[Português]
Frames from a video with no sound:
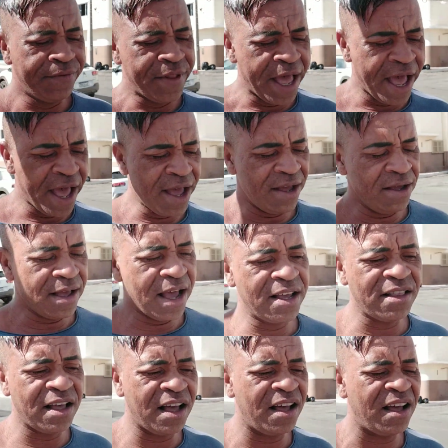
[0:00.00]
Né?
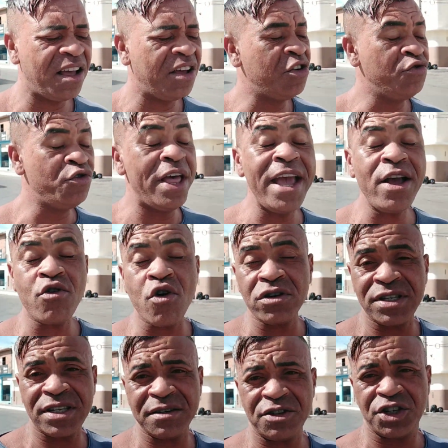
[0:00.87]
Ainda eu nem
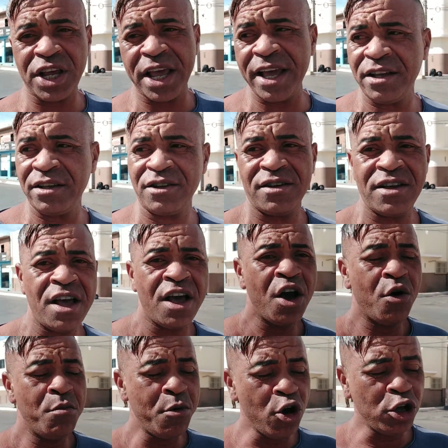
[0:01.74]
consegui. Gente,
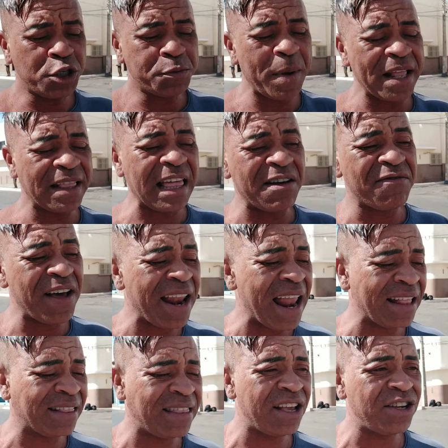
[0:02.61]
meus pés tava
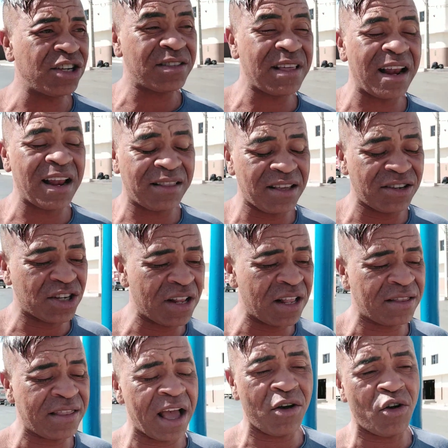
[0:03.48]
latejando, tá
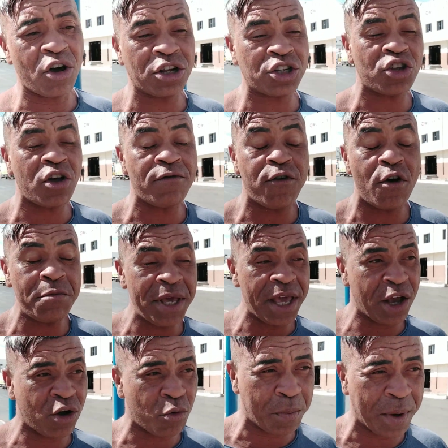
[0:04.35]
latejando até agora. Eu só vou
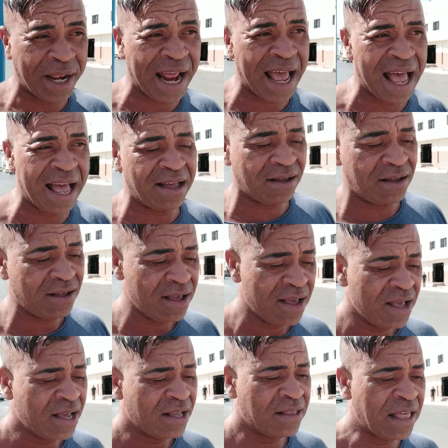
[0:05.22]
me recuperar
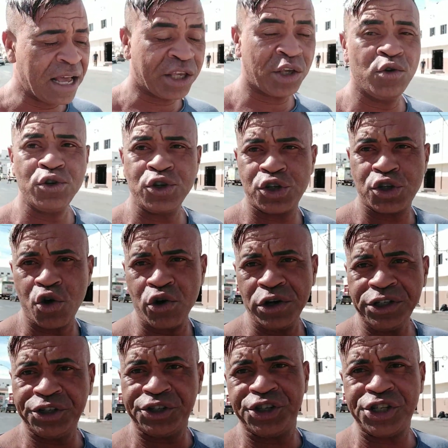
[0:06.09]
daqui uns
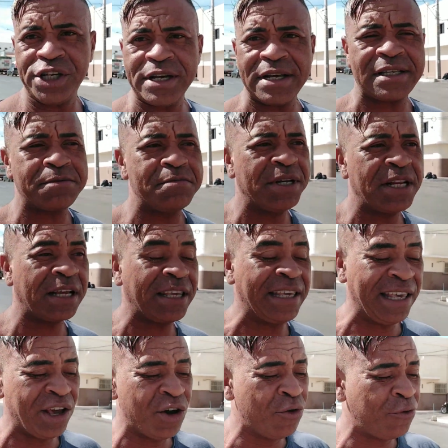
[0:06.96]
dois dias,
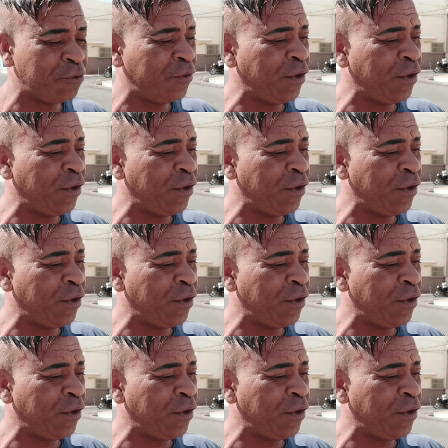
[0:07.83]
porque eu